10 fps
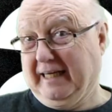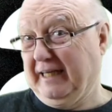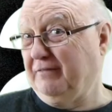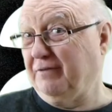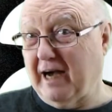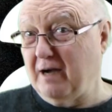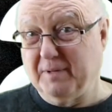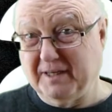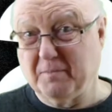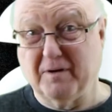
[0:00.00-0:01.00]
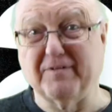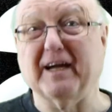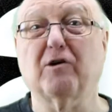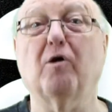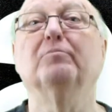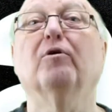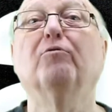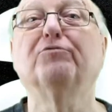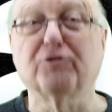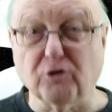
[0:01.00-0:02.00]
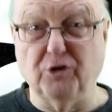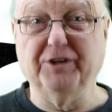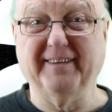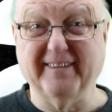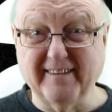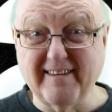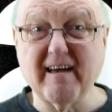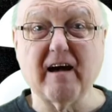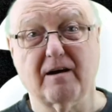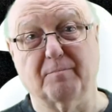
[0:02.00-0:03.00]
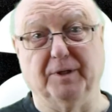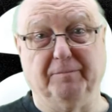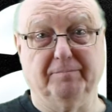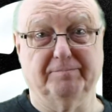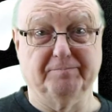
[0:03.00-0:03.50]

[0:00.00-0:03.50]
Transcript: Ich frage mich immer, wer kommt auf solche Namen?